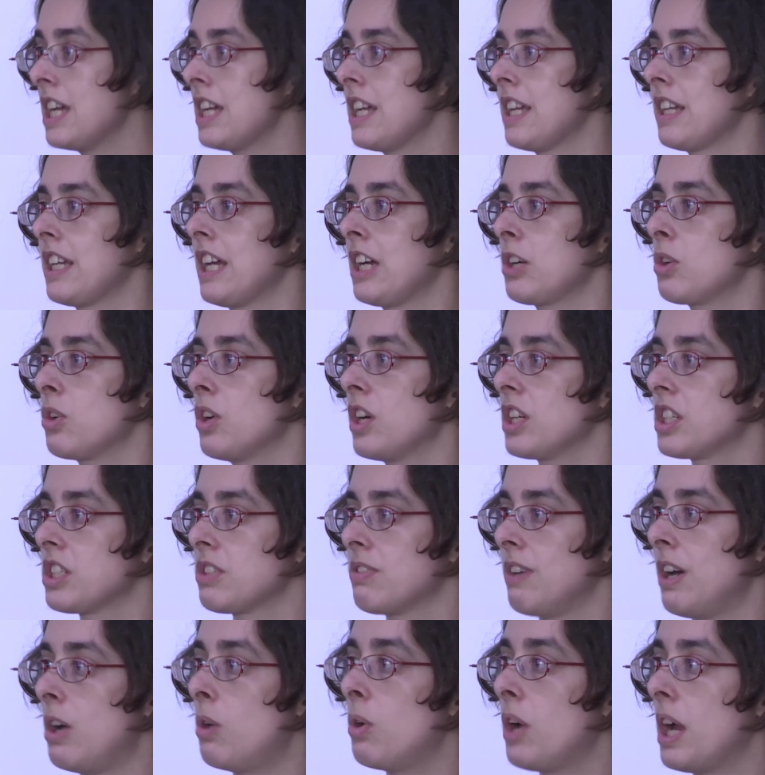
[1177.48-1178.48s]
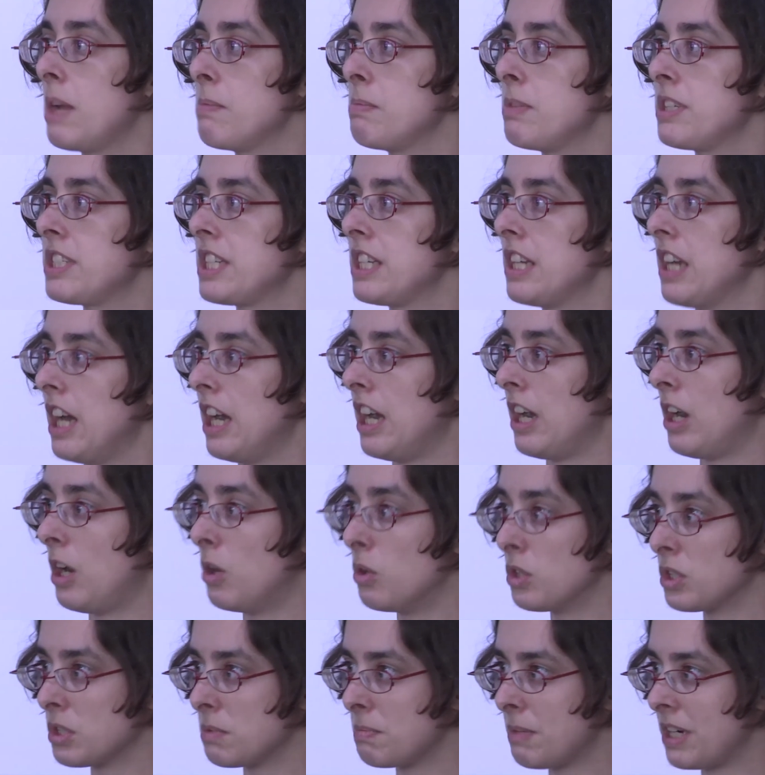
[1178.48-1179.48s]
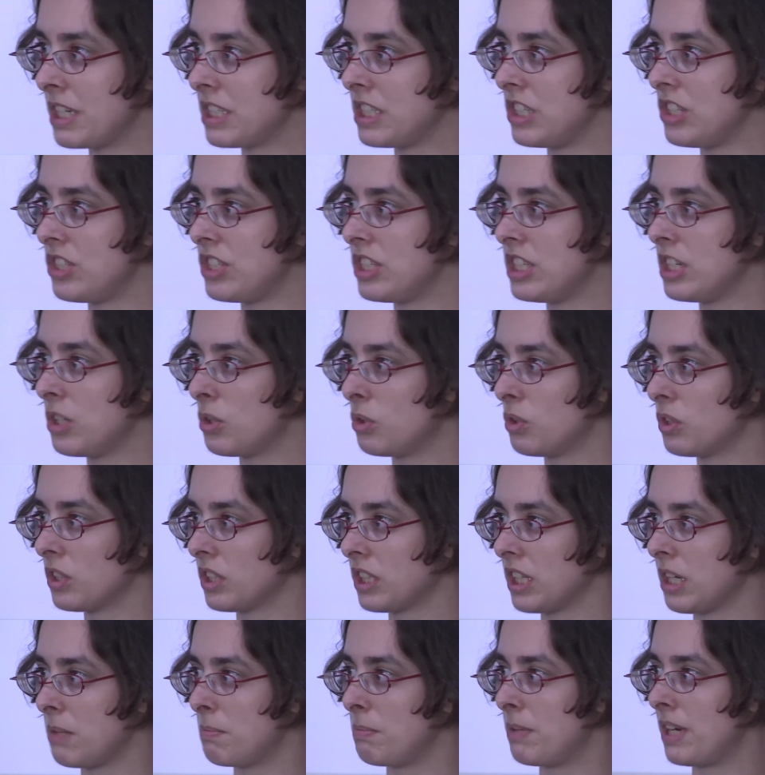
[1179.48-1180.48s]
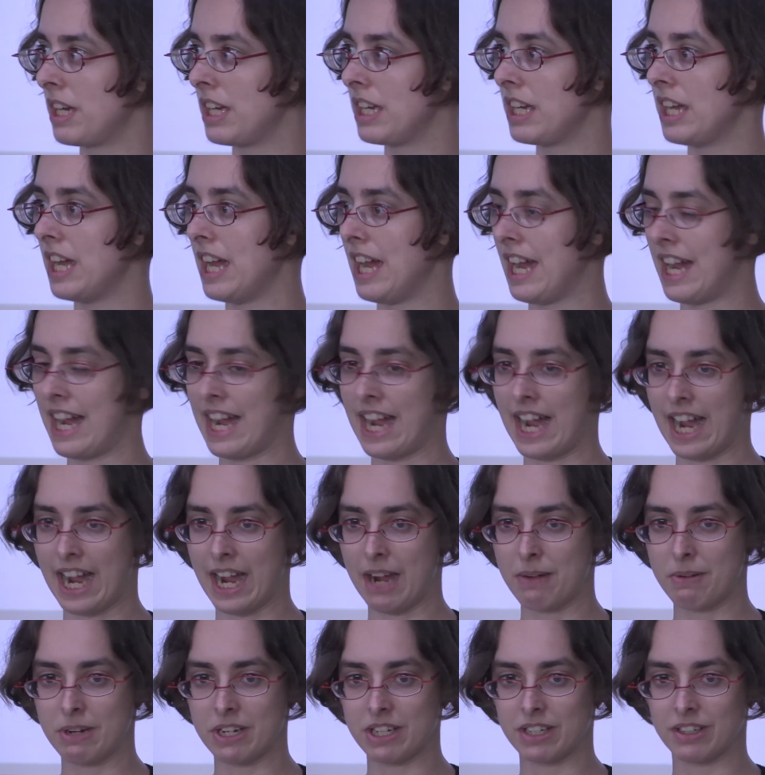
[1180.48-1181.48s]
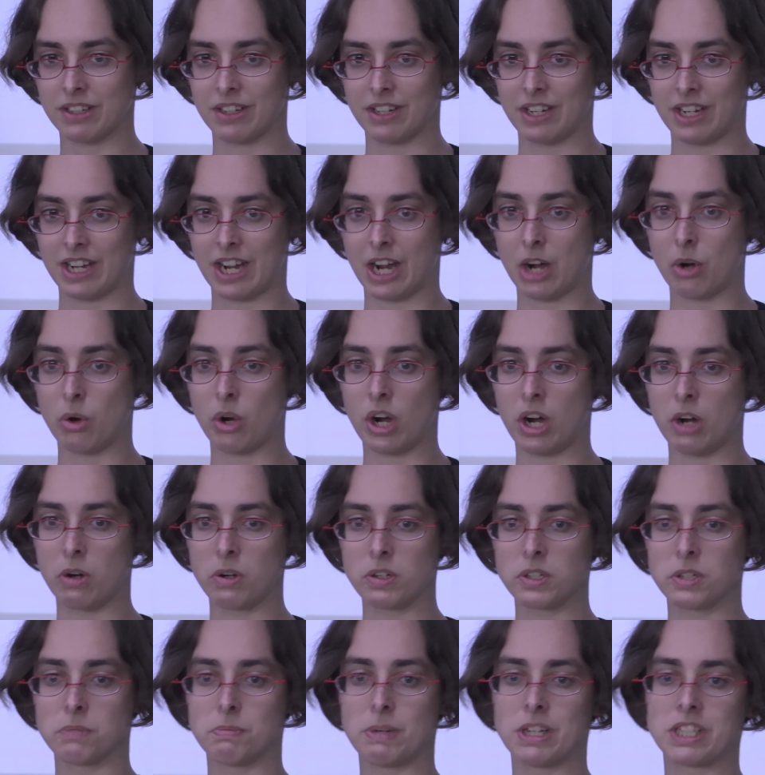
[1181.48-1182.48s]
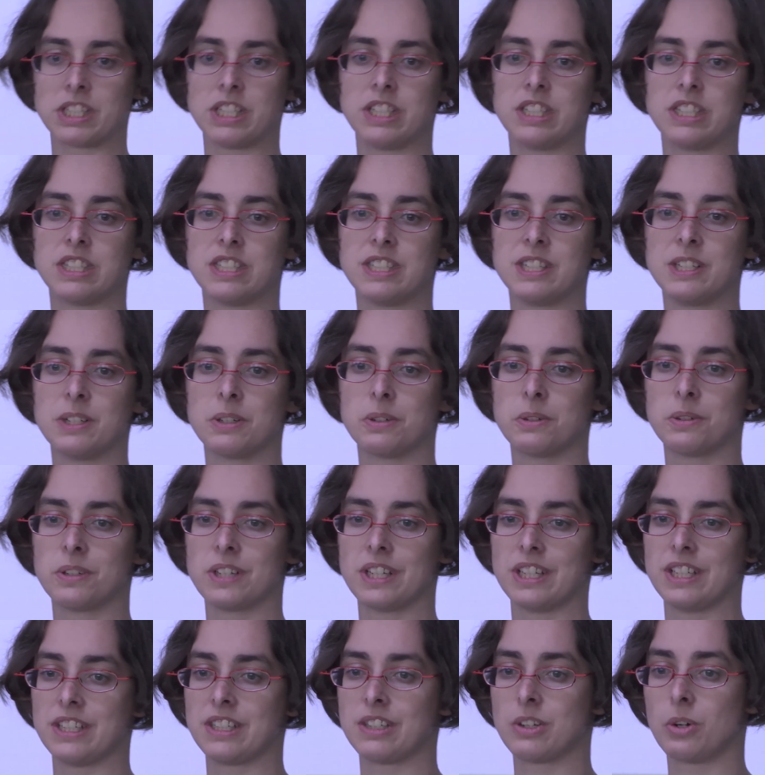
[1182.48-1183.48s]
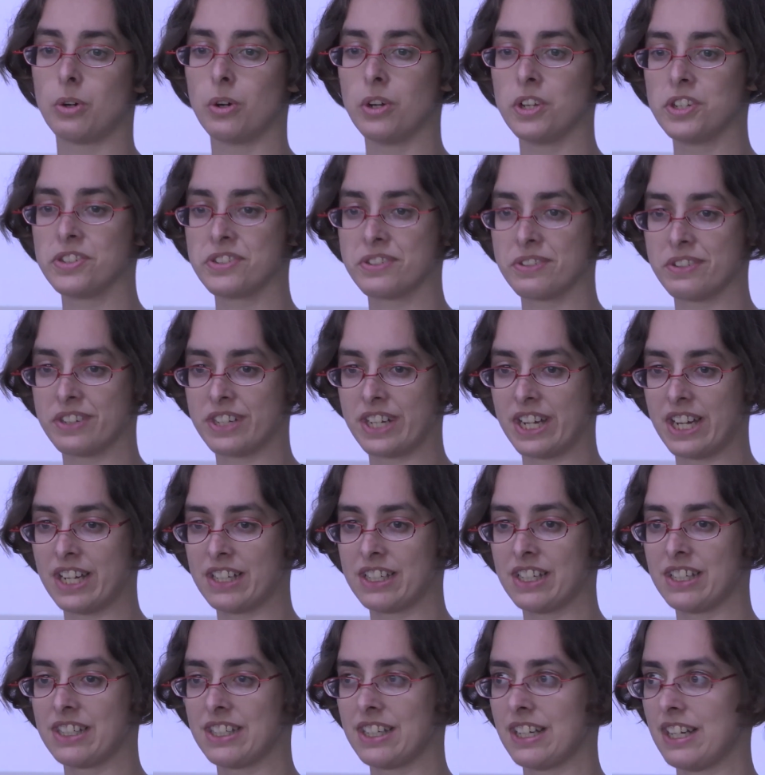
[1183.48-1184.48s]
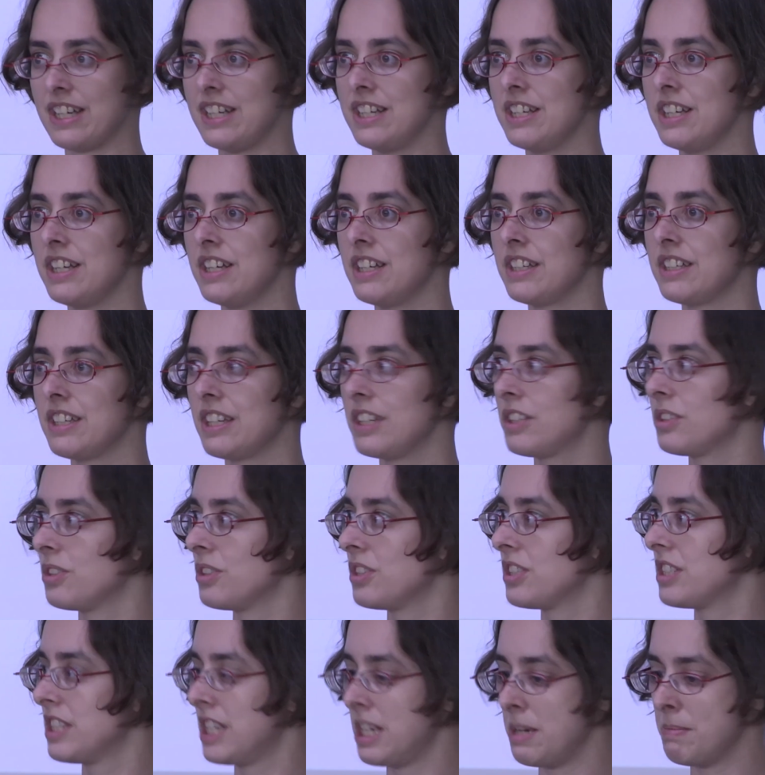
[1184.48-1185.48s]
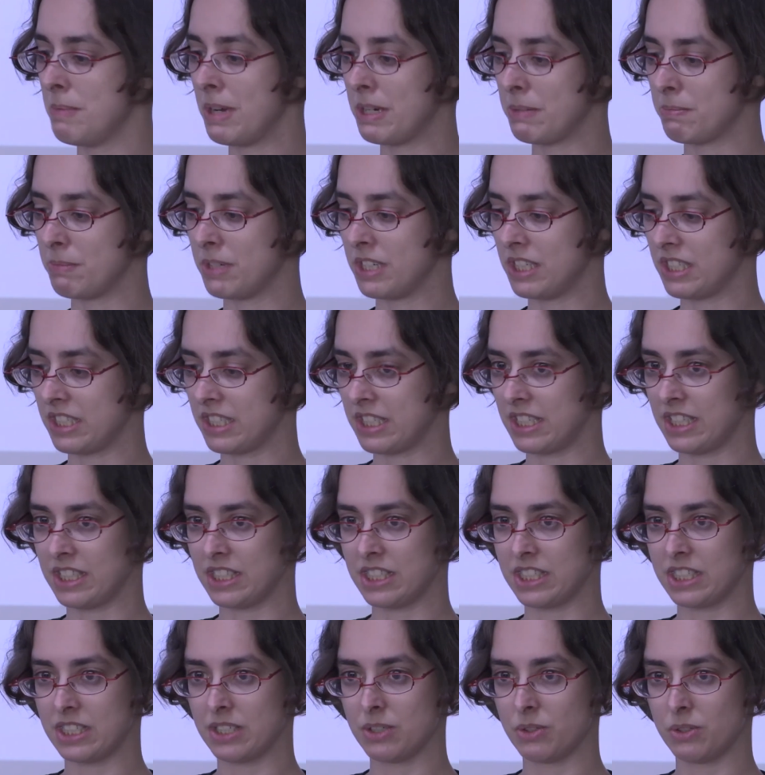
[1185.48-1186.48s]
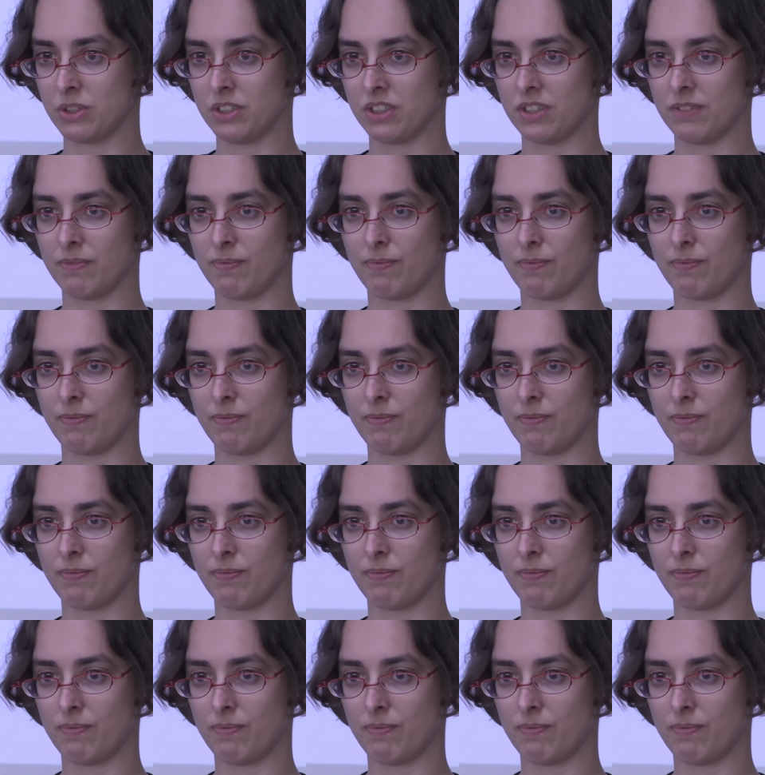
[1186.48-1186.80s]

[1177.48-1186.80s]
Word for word: Da gehört zwar auch ein bisschen Automatisierung dabei, aber auch Automatisierung ist heutzutage Teil der Systemadministration.